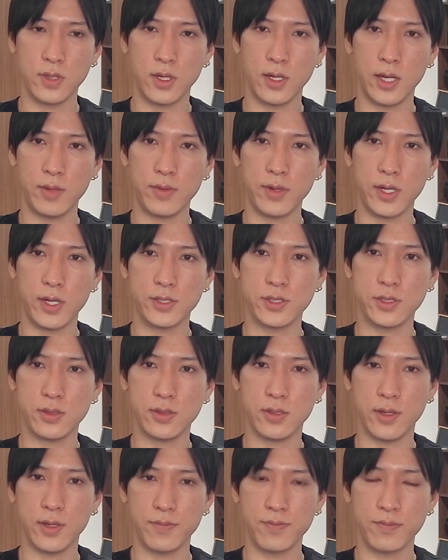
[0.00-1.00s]
ライブ配信
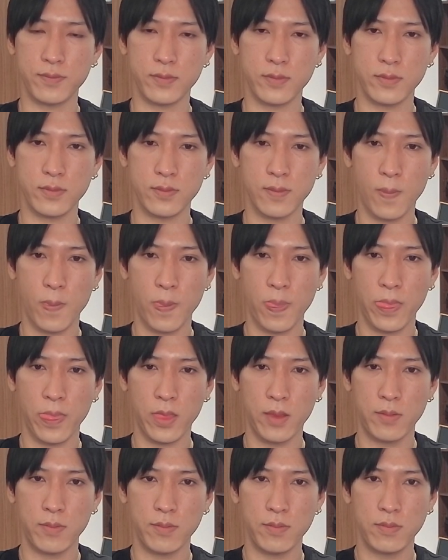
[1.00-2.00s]
で
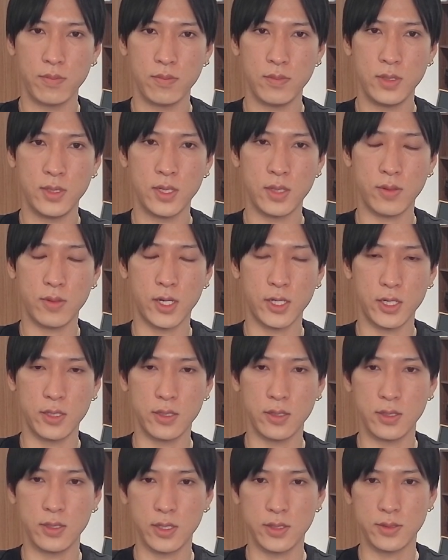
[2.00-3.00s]
みんなと語ってい
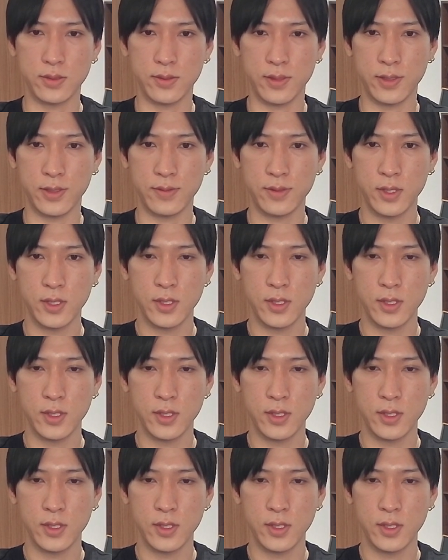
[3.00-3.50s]
きたいですね。